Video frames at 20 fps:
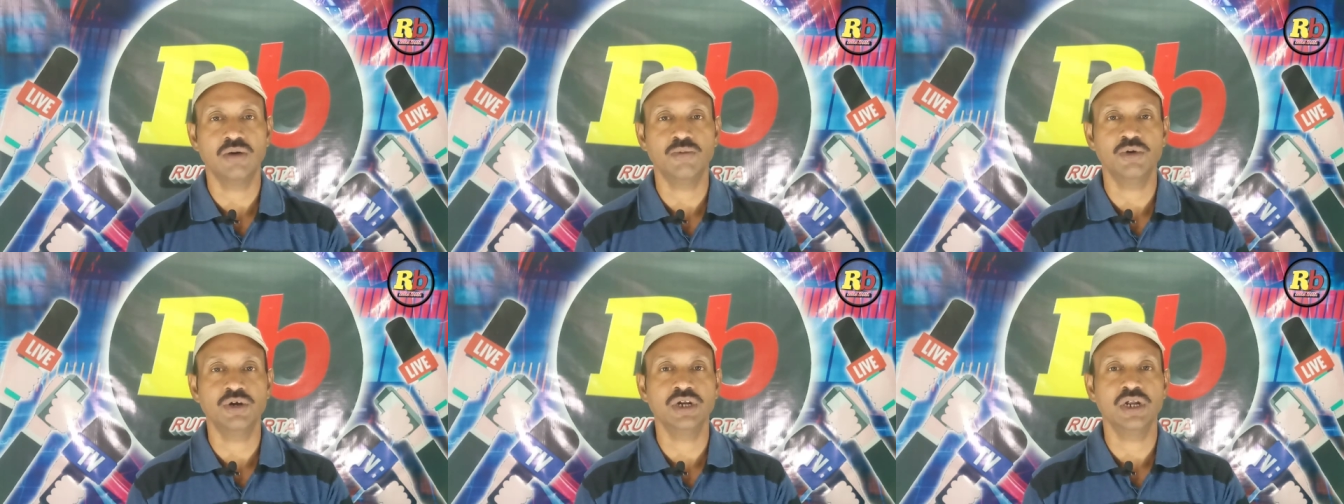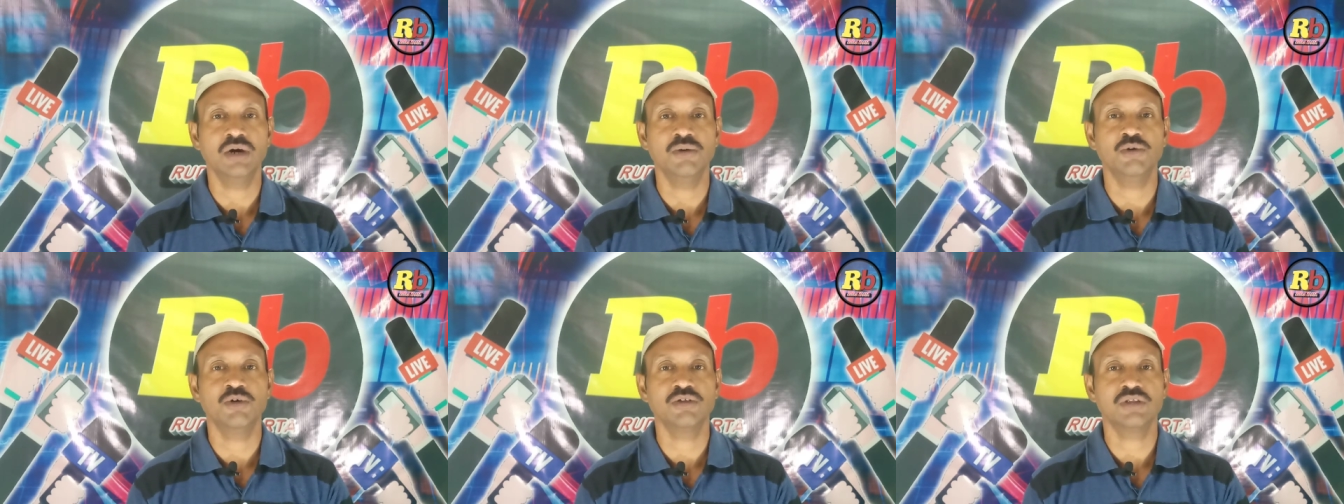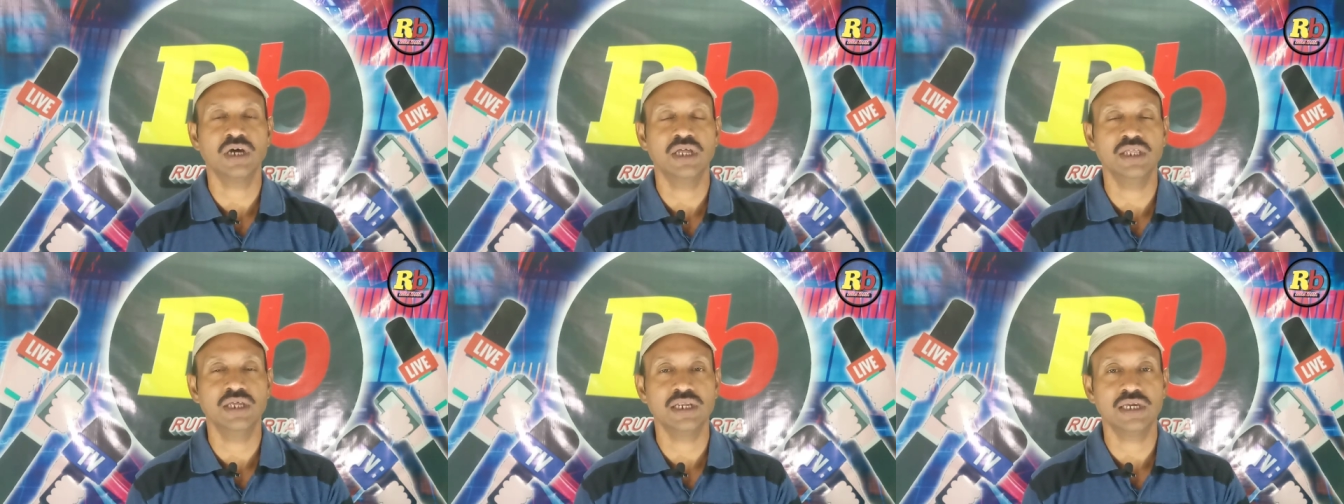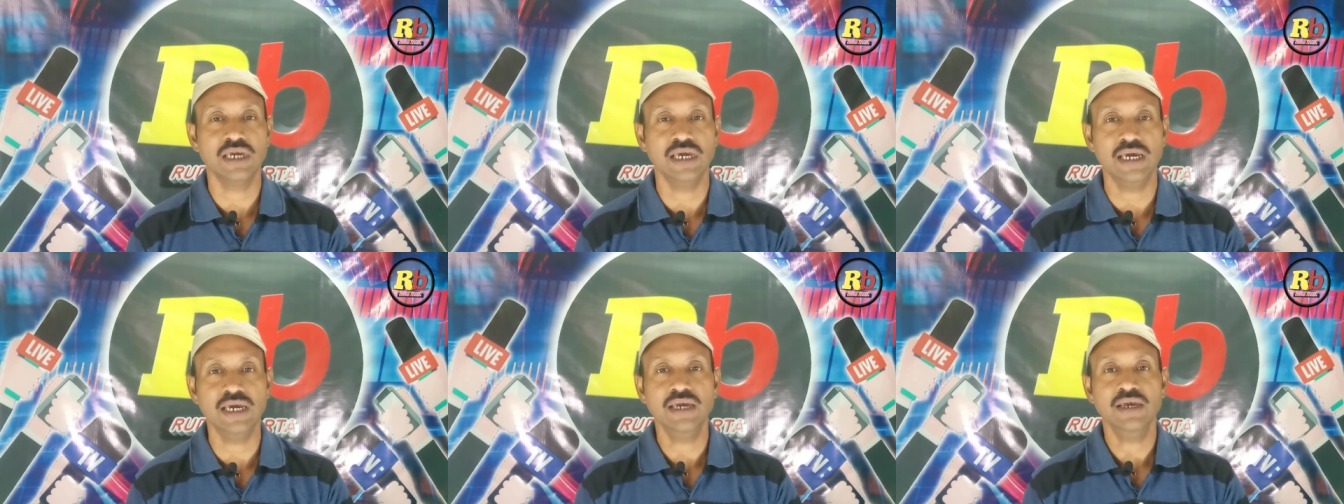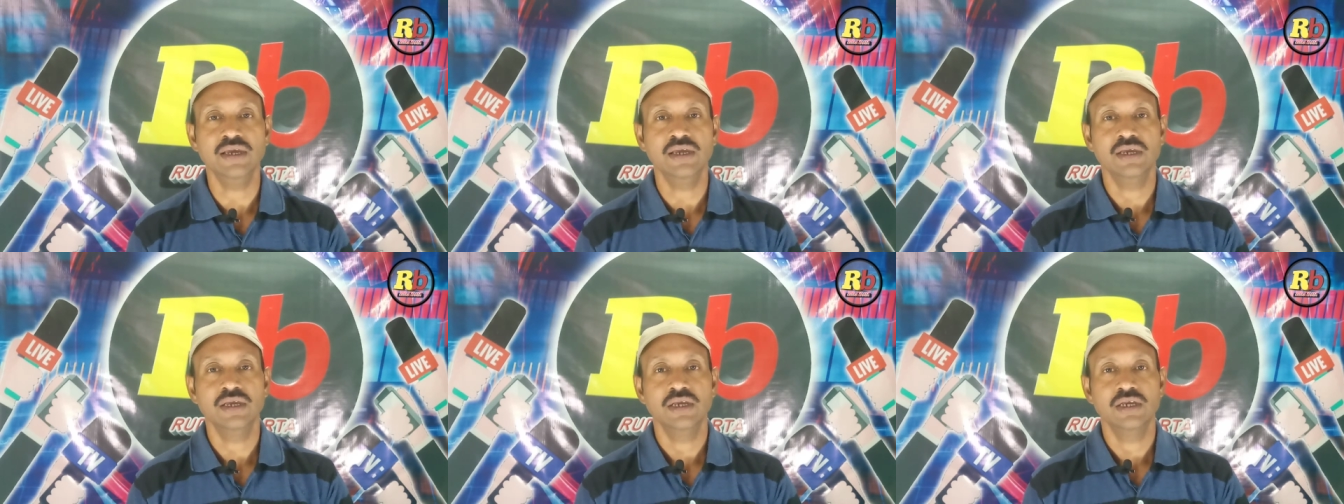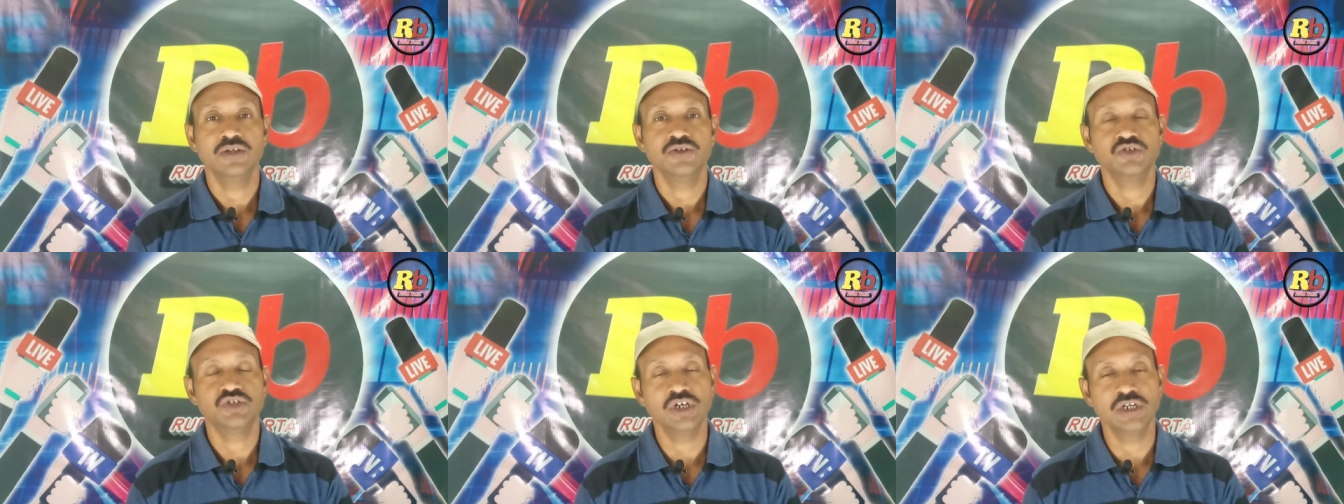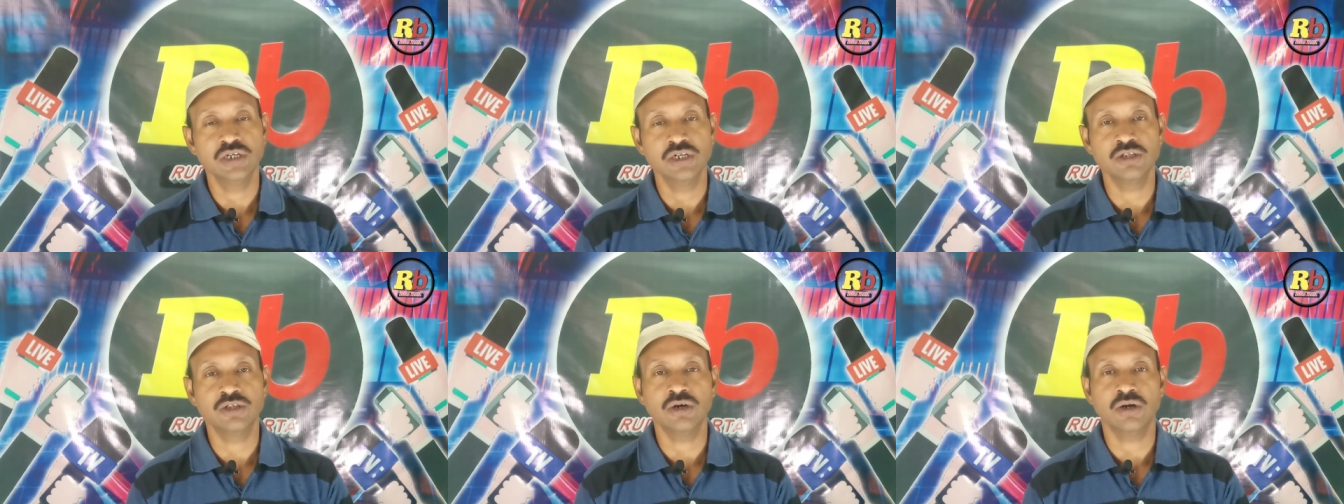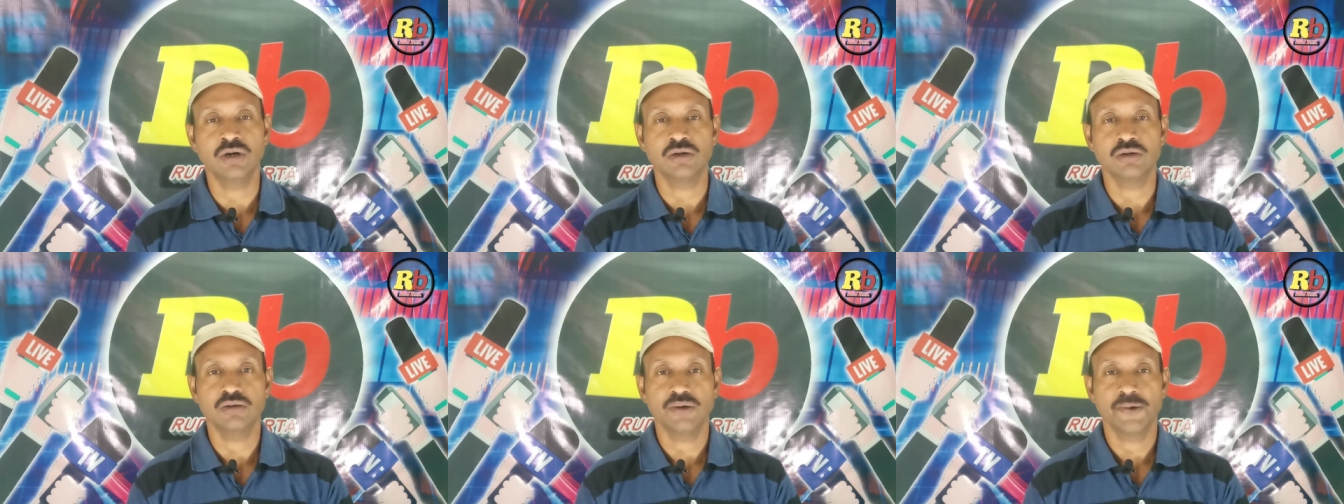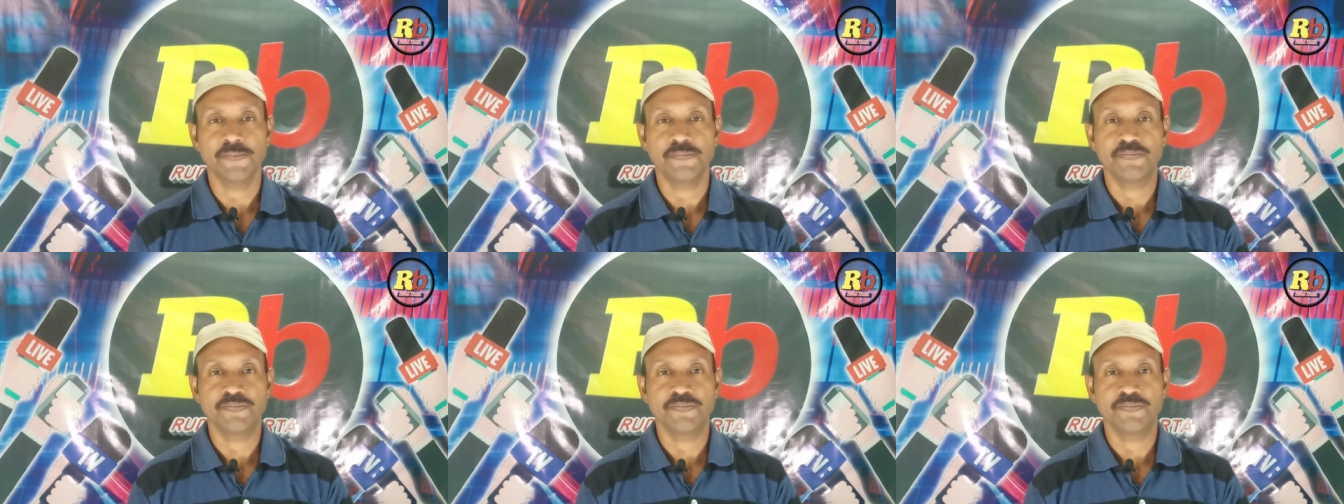খবর নাও এবং তাদেরকে চিহ্নিত করো